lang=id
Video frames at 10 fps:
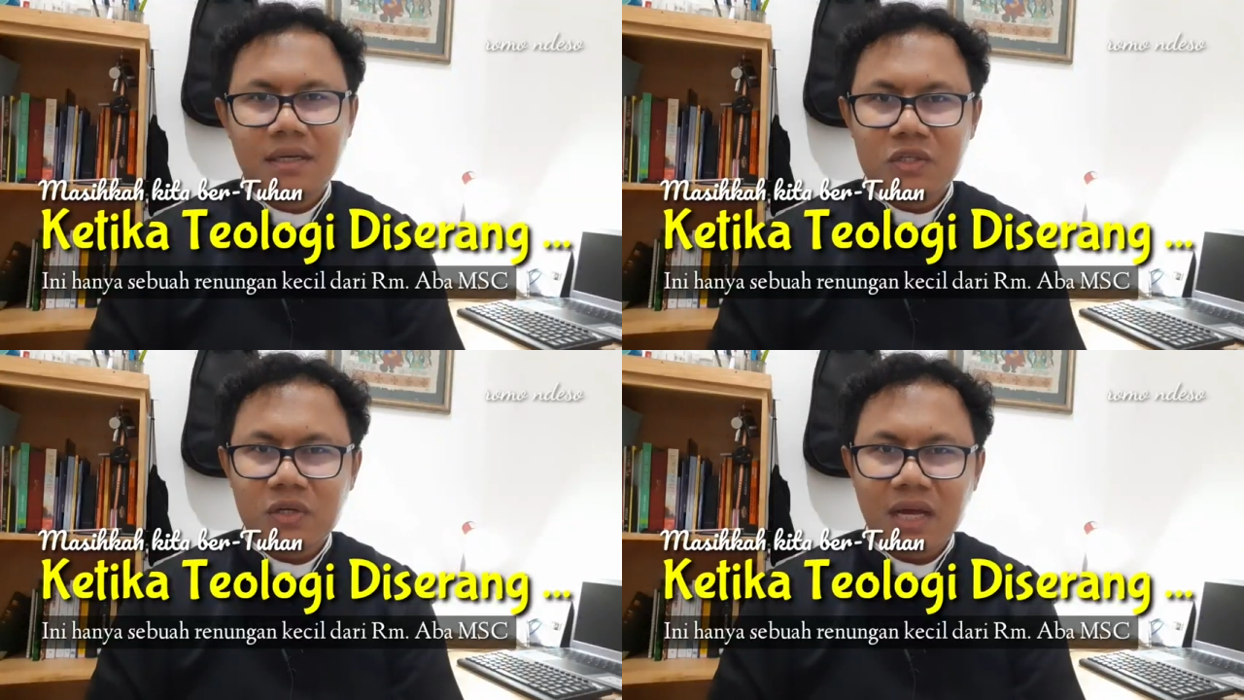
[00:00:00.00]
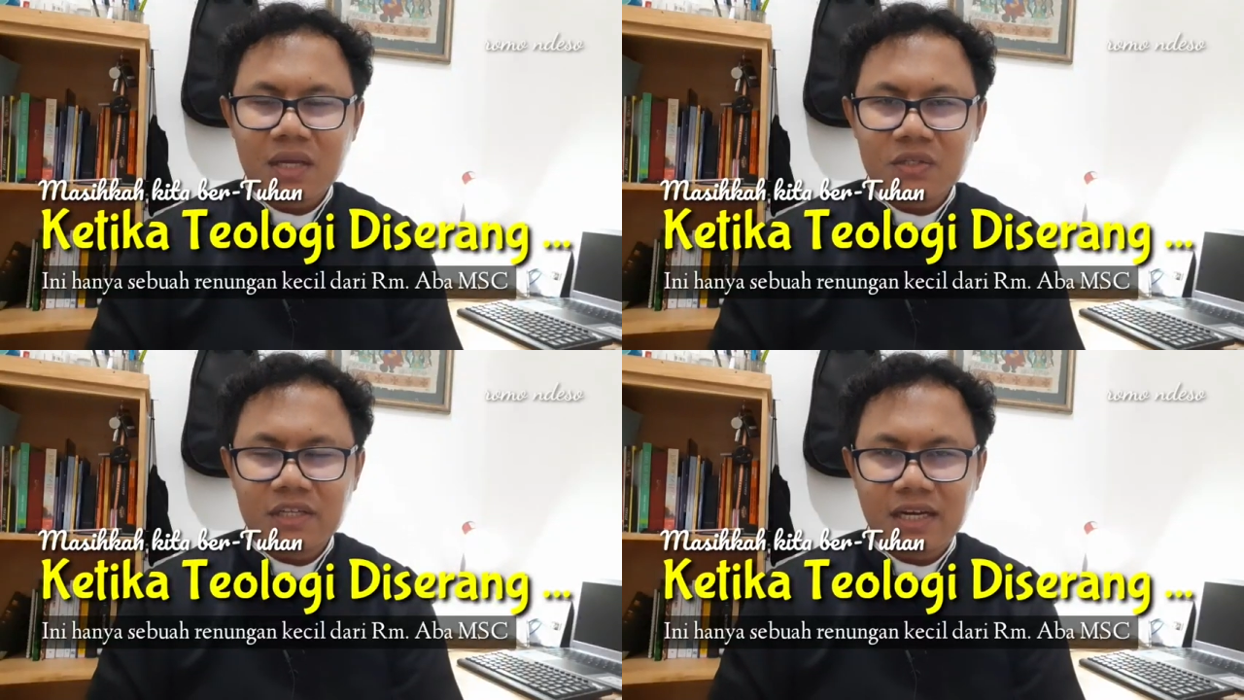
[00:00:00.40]

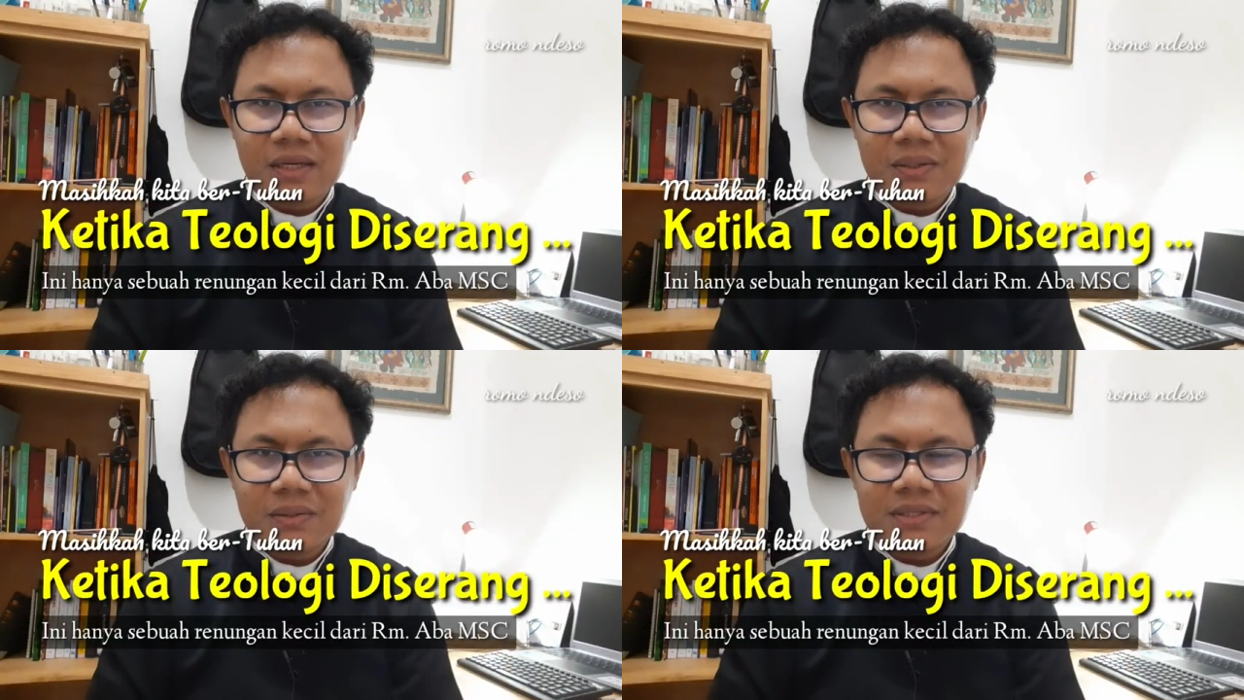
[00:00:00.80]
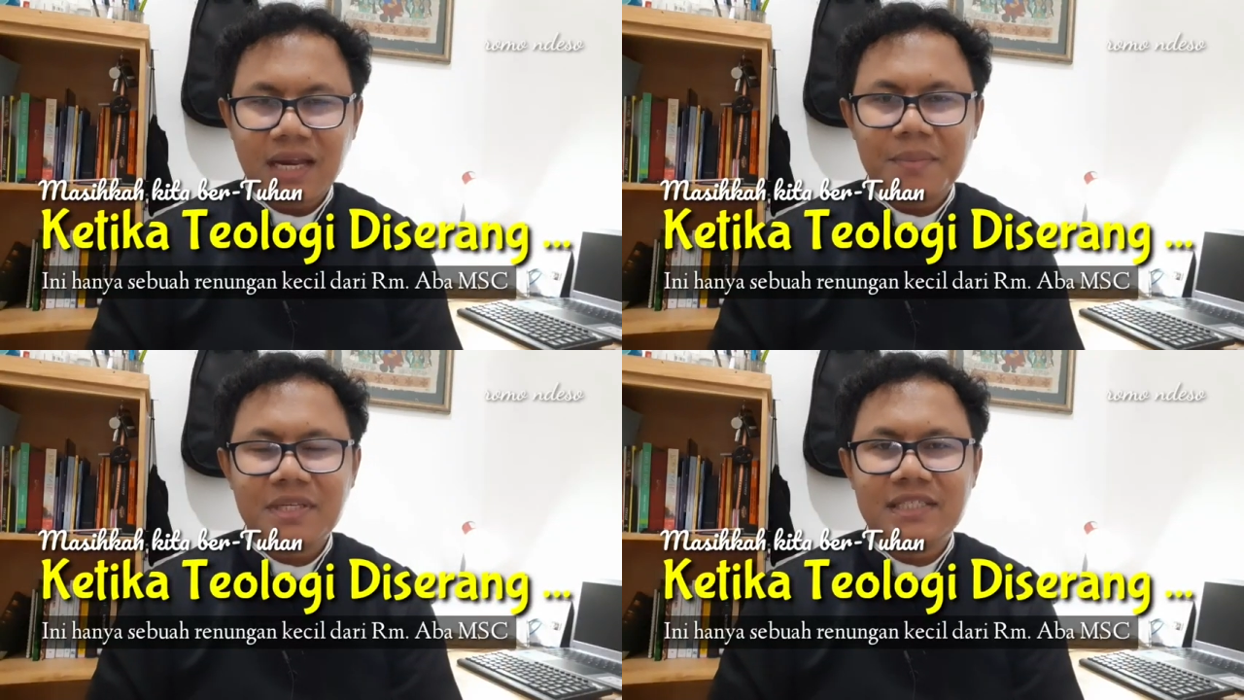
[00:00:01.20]
Saudara-saudariku,
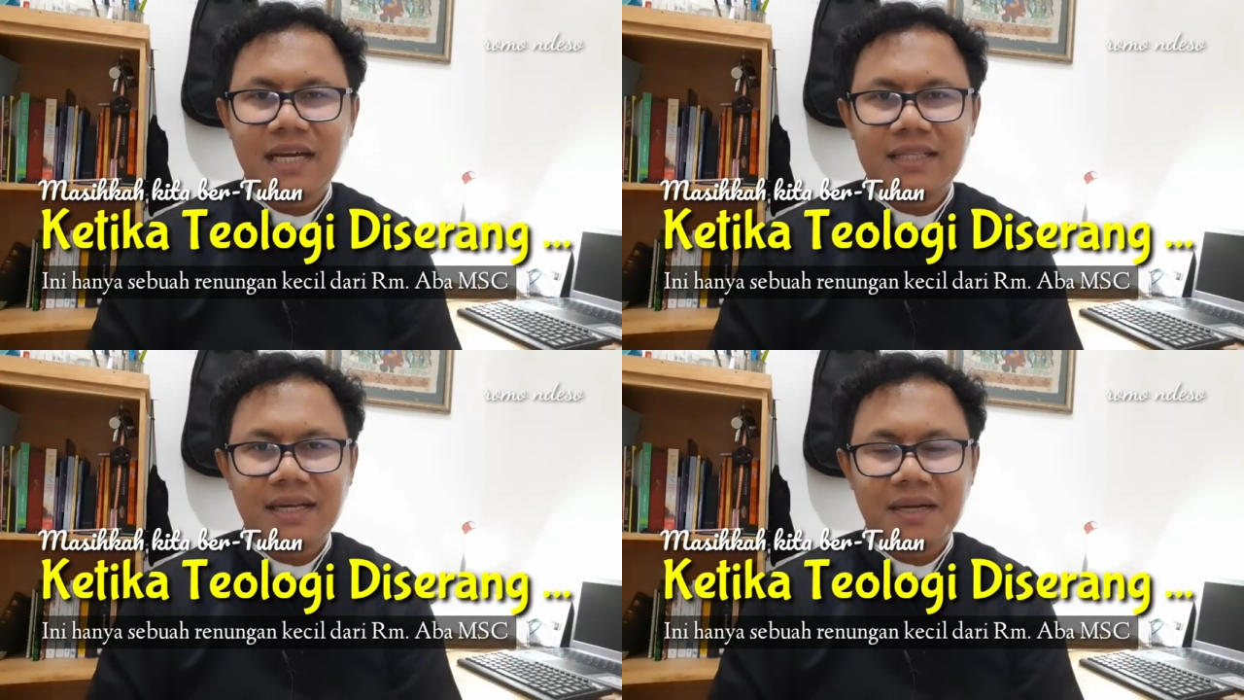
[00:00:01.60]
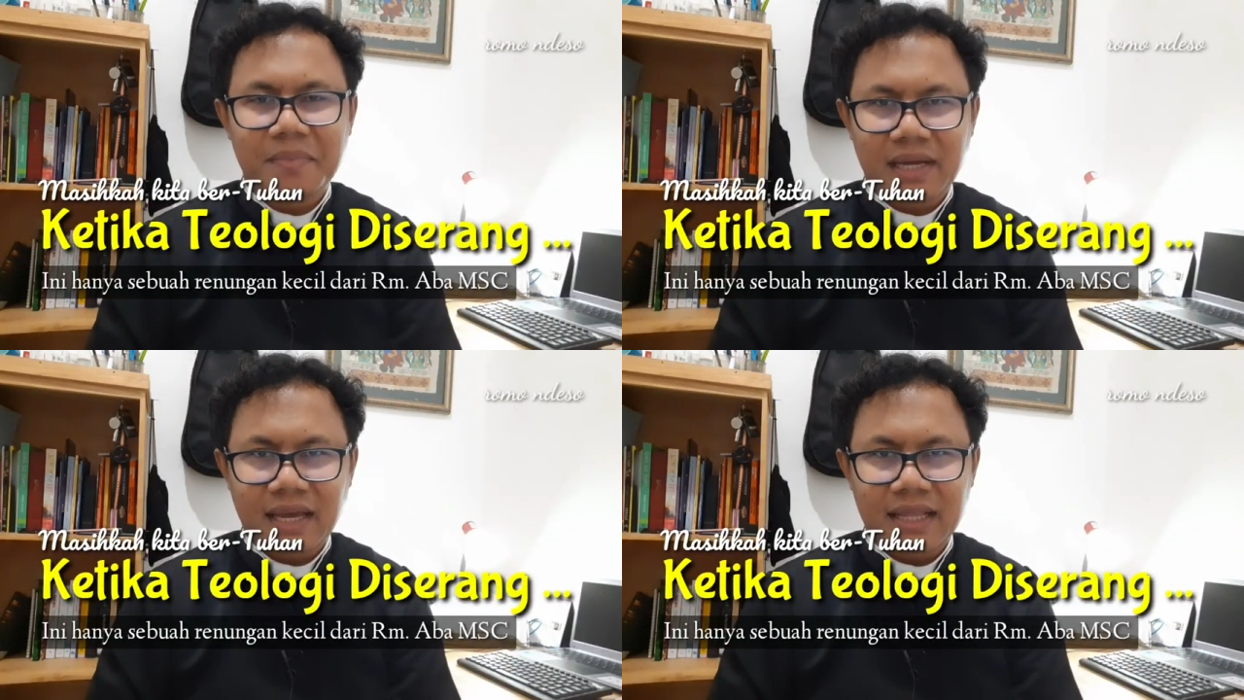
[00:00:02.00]
salam sejahtera
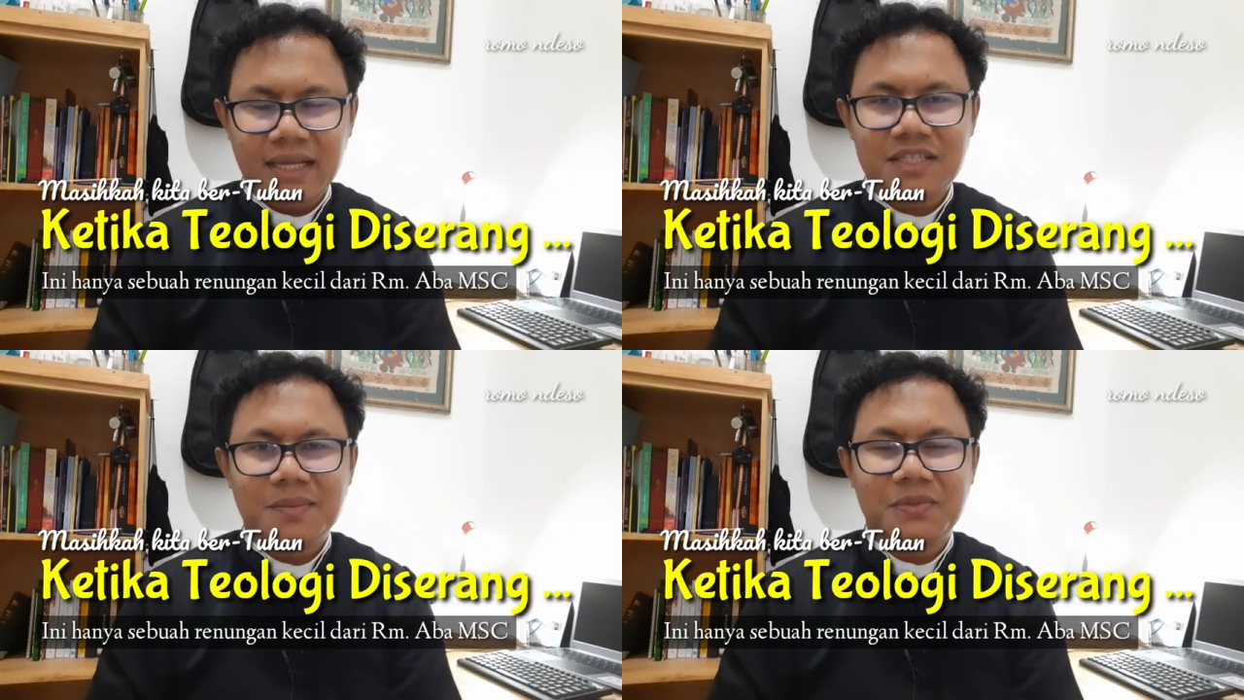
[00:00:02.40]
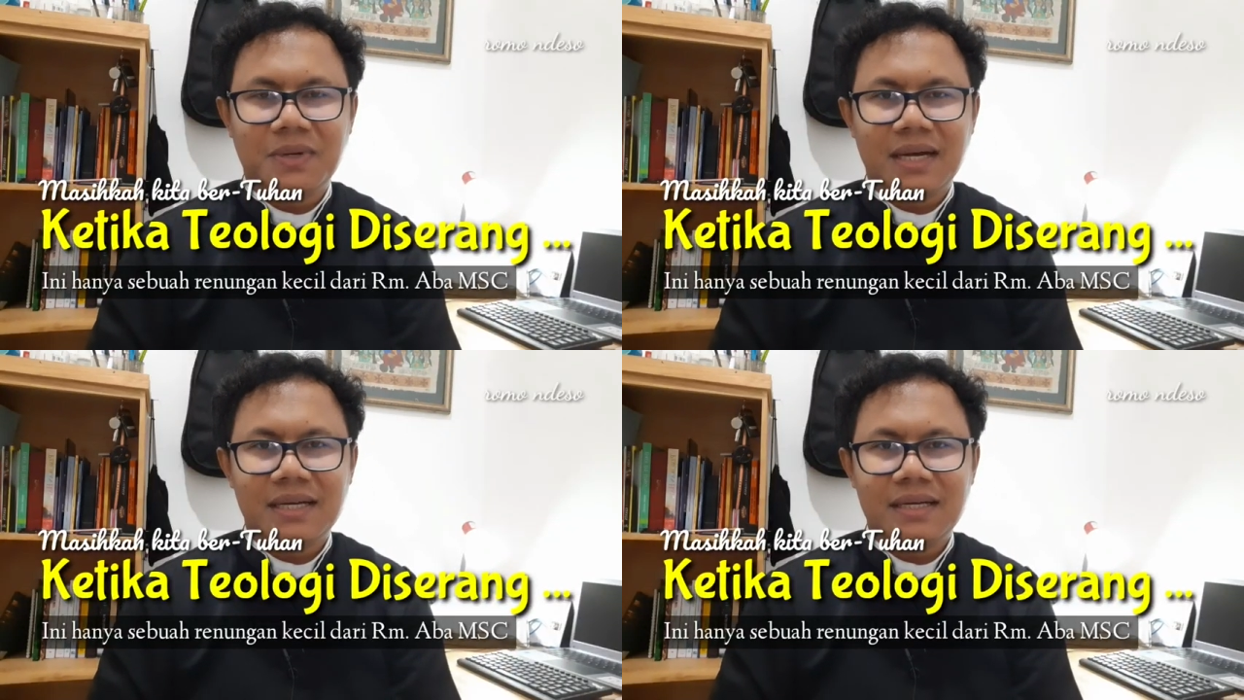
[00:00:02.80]
bagi kita
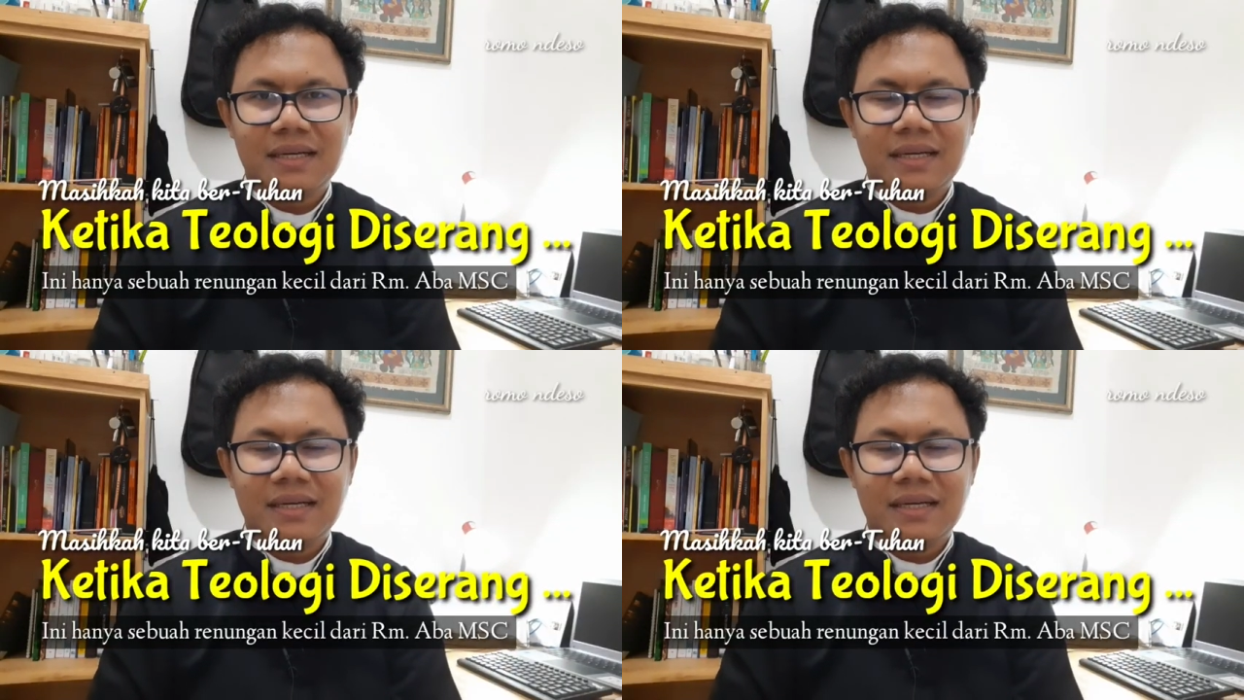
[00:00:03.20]
semua.